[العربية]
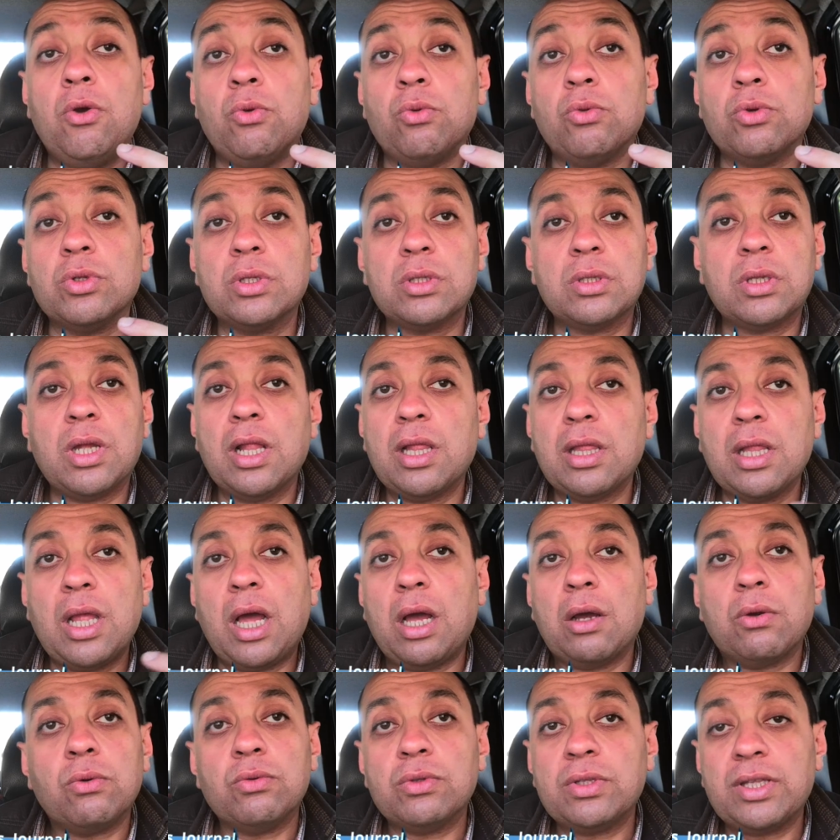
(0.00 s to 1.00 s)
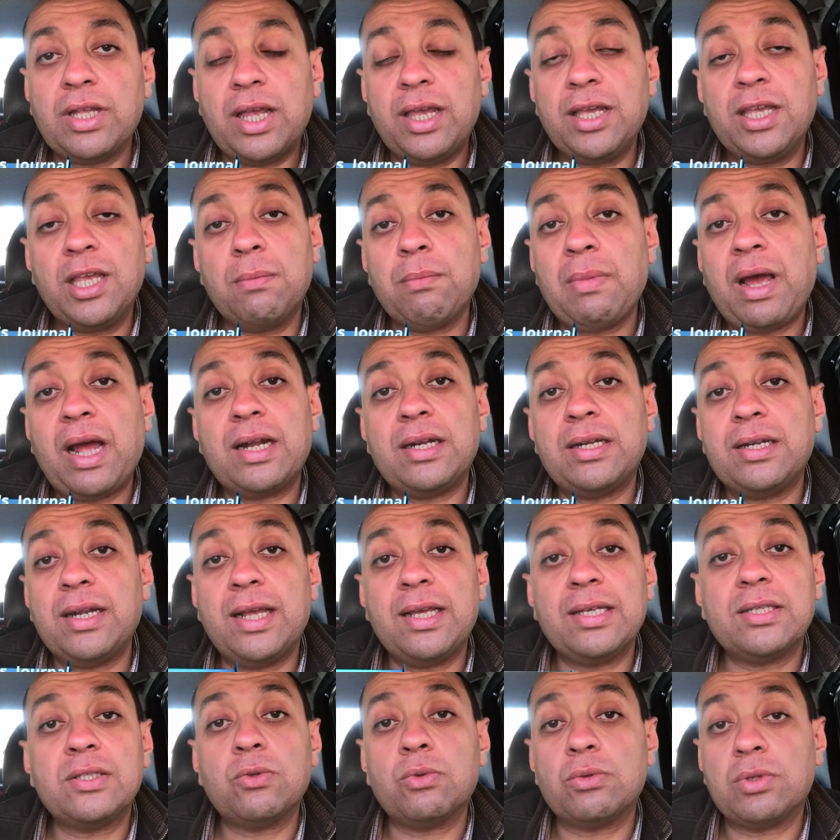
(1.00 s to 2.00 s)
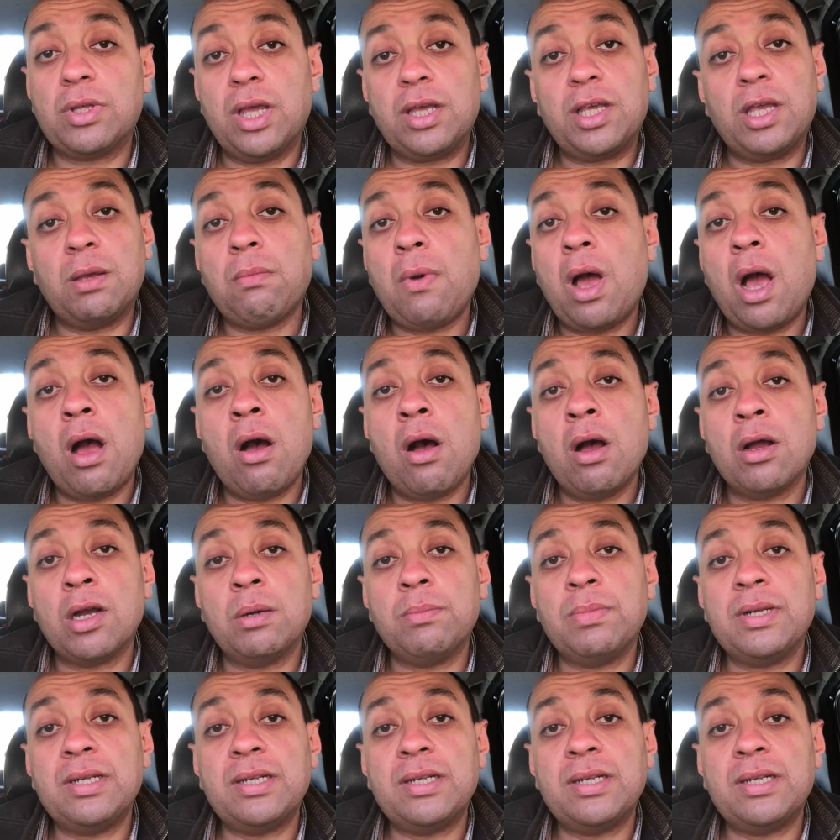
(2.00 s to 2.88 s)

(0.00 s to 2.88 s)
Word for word: وتطلع وتحكي مع الناس وتحكي مع أقرب